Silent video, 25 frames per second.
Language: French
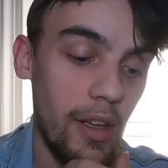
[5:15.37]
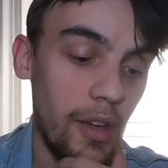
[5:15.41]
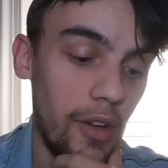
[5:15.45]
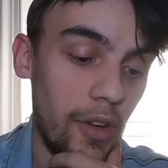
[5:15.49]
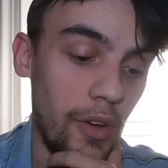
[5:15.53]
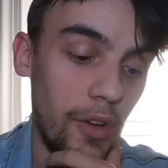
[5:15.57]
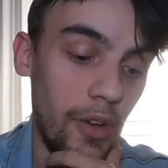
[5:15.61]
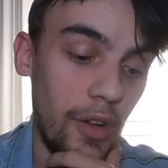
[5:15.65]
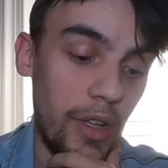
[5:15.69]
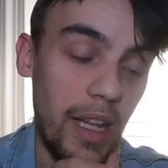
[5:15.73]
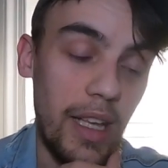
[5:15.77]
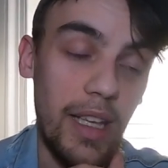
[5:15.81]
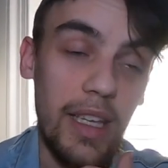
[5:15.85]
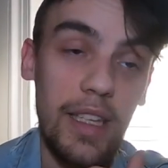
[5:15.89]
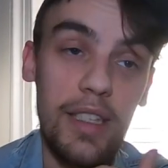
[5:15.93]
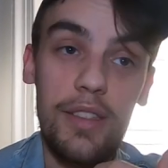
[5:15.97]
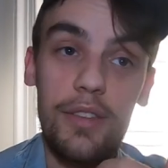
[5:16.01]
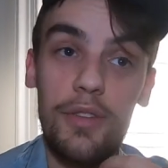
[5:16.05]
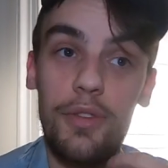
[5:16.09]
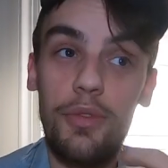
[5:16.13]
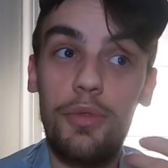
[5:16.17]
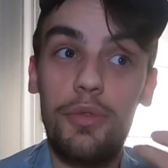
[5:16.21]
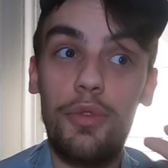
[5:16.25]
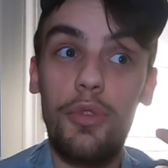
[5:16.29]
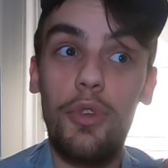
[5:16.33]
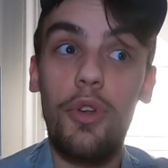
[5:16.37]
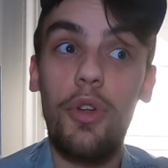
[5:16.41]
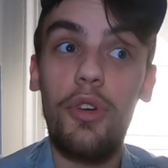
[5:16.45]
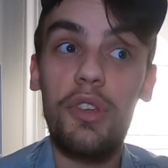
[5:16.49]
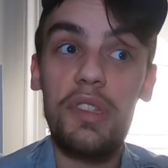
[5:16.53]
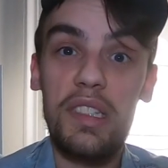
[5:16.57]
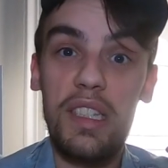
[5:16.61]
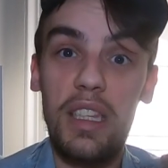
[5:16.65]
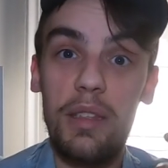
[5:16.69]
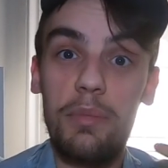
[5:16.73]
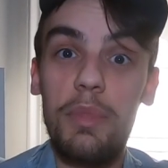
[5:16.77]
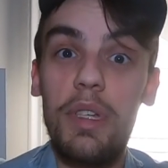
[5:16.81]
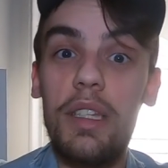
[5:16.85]
Euh, la question de
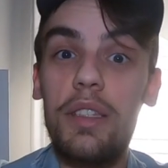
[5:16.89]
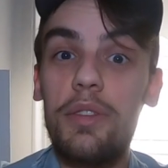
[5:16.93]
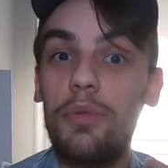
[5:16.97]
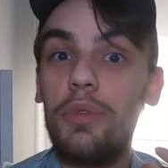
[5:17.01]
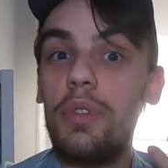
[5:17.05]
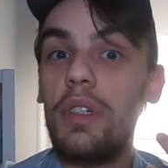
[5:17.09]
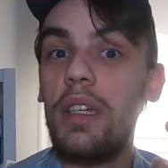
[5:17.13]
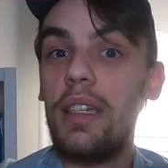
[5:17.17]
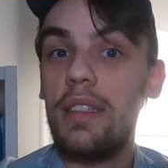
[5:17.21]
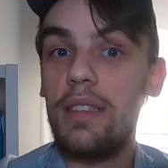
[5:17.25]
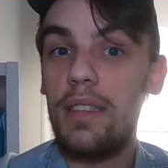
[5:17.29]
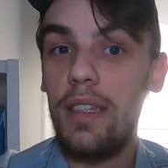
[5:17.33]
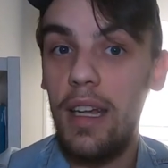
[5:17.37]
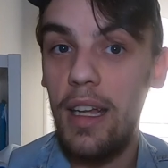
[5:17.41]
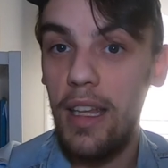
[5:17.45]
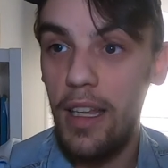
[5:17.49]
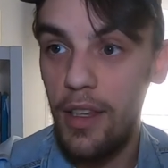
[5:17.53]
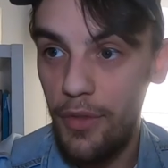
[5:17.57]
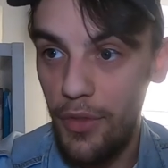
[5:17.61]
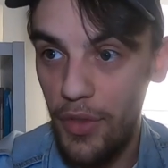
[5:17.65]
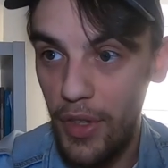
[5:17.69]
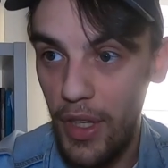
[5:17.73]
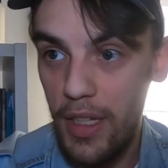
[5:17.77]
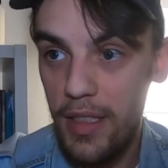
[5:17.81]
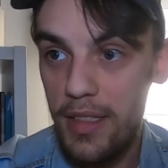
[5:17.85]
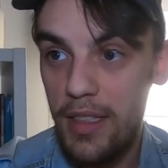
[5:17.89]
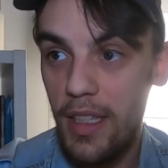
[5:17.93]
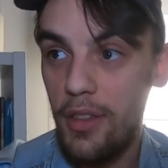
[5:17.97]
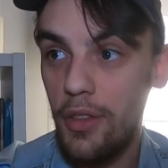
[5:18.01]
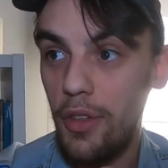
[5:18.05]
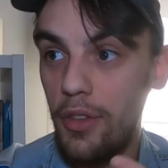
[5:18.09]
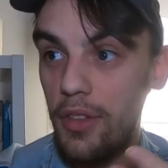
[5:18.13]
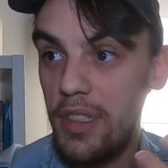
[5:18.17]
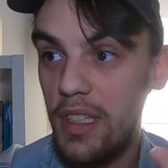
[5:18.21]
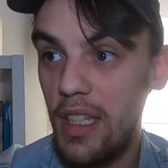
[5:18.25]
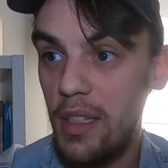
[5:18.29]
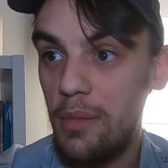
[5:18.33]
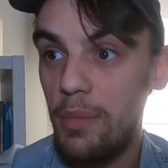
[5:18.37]
l'ancienne maison, qu'est-ce qu'elle advient, cette
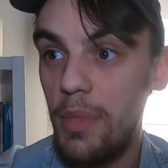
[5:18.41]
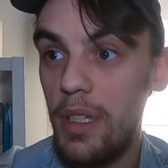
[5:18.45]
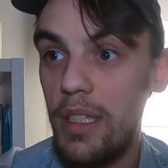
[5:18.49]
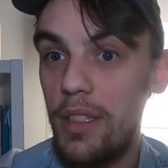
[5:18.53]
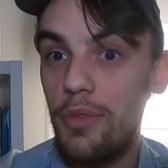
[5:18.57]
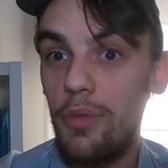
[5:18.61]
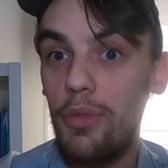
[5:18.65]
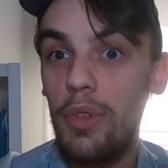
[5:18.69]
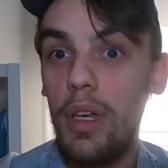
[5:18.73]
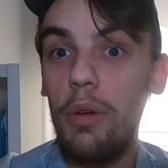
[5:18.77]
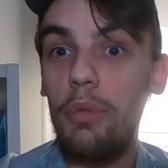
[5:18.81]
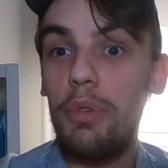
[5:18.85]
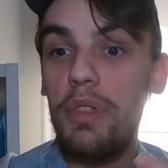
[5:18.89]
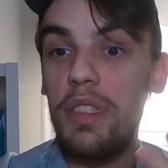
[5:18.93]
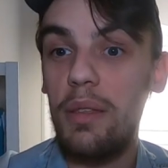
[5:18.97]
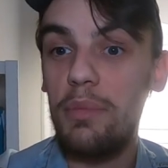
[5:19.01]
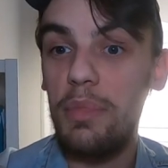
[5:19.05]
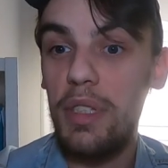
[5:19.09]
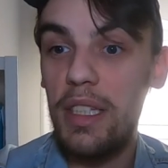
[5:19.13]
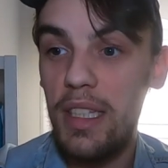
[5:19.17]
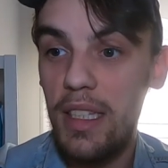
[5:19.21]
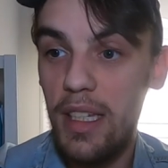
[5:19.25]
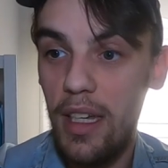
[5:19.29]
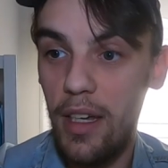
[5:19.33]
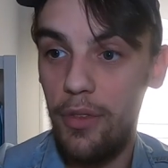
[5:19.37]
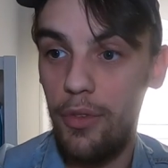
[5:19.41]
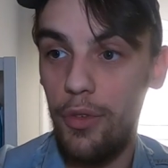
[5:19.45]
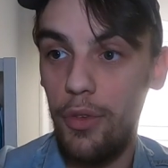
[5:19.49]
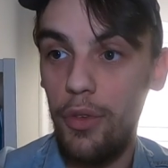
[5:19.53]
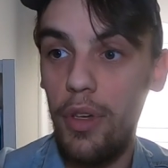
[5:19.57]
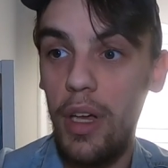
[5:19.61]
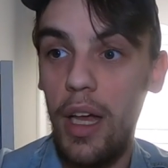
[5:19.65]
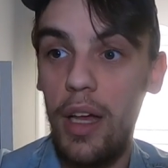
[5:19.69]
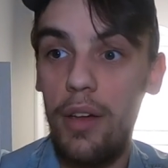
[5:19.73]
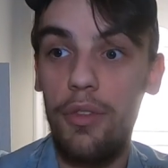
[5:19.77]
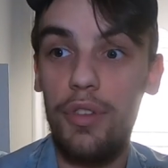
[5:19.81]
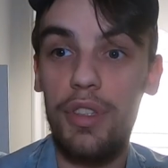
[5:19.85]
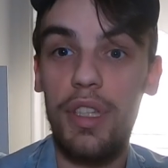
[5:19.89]
ancienne maison, là où ils habitaient avant,
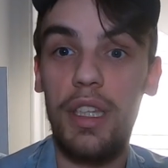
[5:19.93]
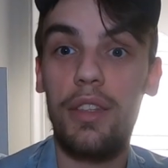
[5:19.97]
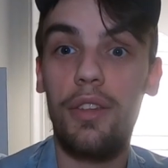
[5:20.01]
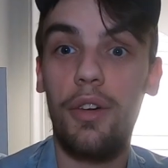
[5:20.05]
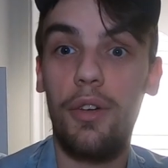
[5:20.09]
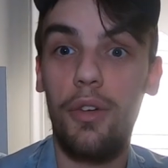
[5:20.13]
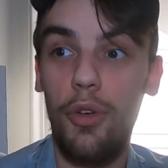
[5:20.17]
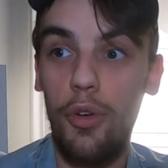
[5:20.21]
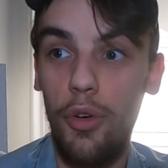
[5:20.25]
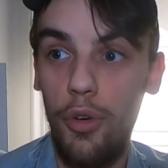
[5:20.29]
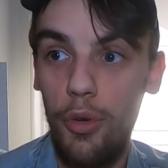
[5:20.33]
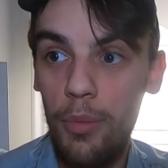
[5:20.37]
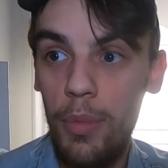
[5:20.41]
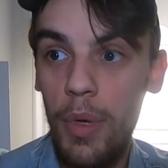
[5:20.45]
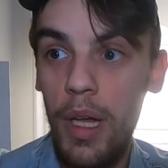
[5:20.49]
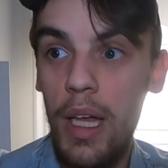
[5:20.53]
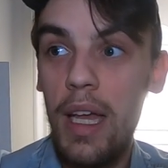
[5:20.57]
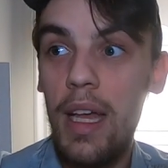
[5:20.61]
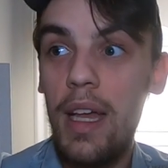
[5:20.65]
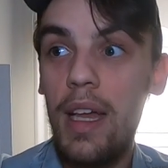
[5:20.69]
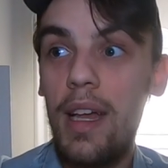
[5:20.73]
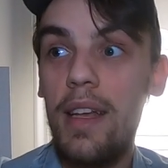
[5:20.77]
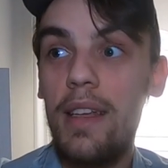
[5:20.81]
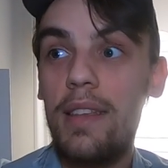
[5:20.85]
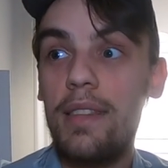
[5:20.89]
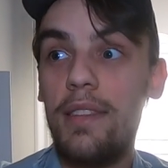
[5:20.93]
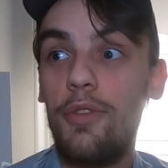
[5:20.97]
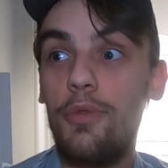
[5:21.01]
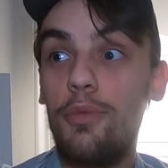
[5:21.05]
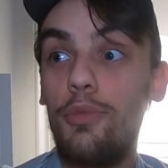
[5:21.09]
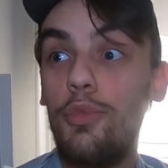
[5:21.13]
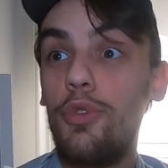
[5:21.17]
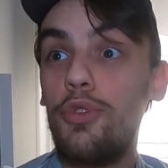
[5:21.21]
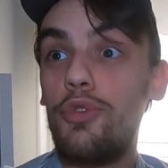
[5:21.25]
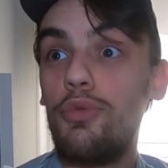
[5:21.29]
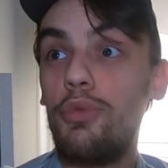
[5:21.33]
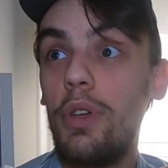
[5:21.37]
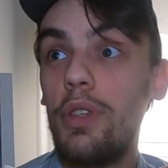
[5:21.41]
avant d'être dans Home, ce
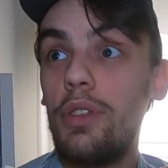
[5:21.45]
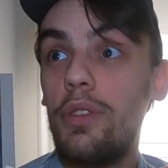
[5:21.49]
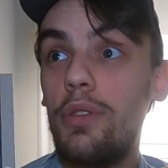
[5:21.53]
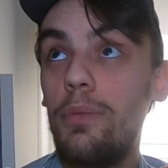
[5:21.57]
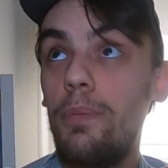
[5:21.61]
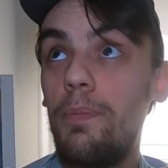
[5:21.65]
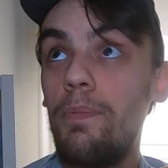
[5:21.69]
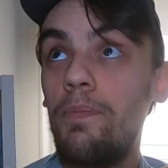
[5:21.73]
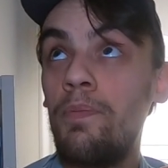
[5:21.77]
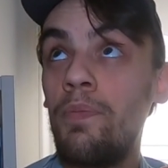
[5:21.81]
besoin de,